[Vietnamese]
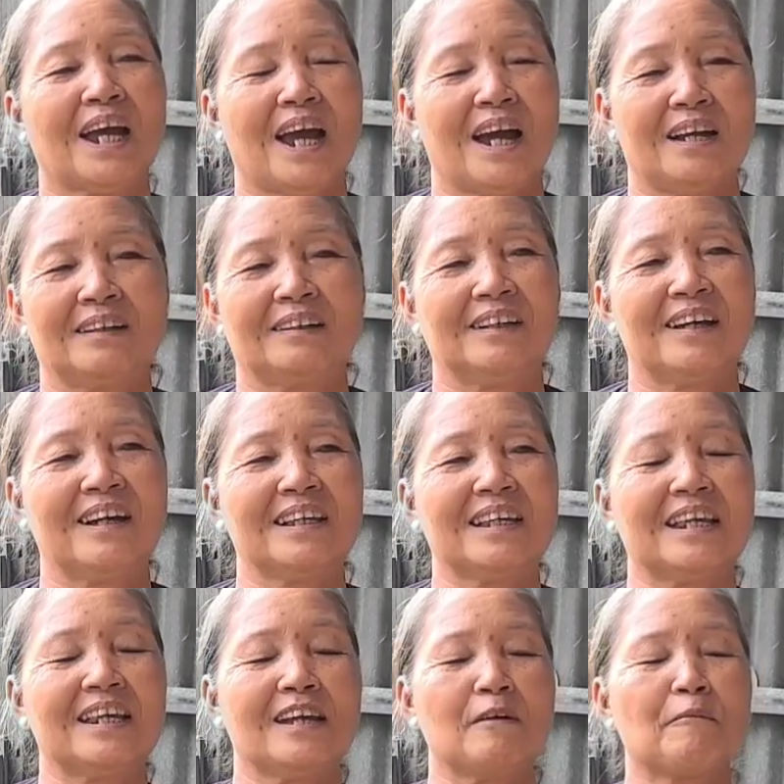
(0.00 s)
Ừ, đó
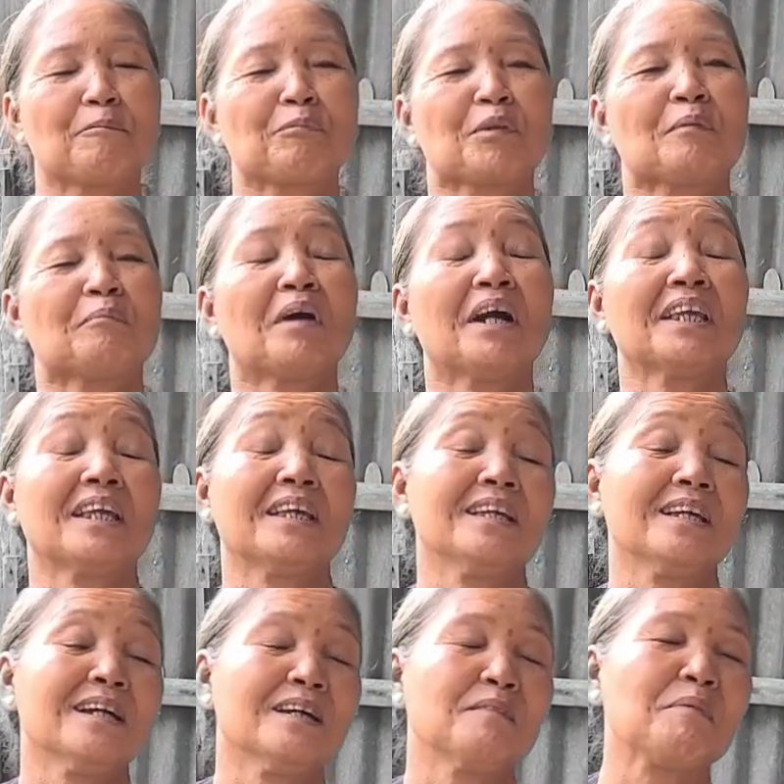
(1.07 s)
vậy đó. Bởi
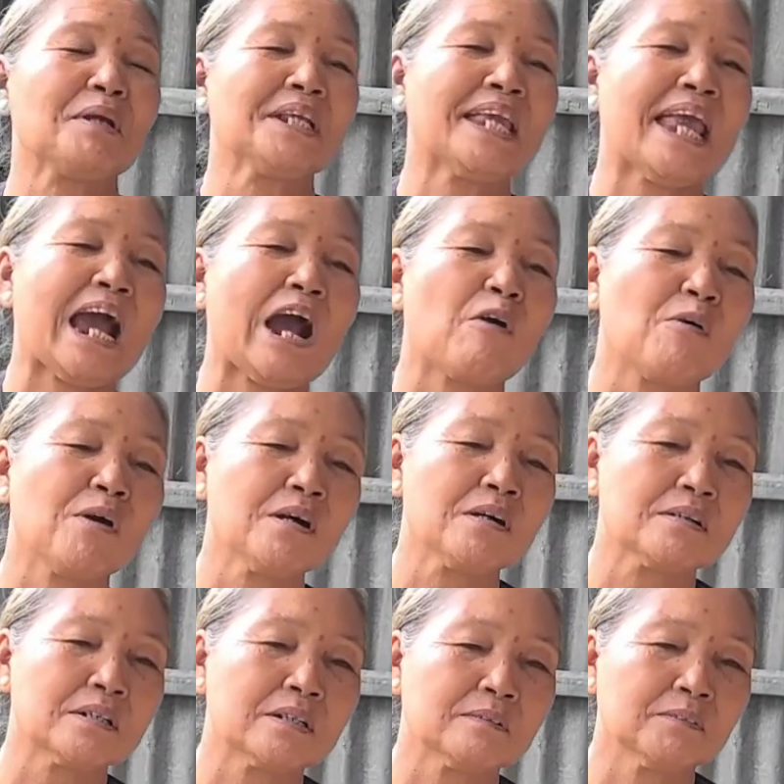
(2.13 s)
vậy mình giàu á,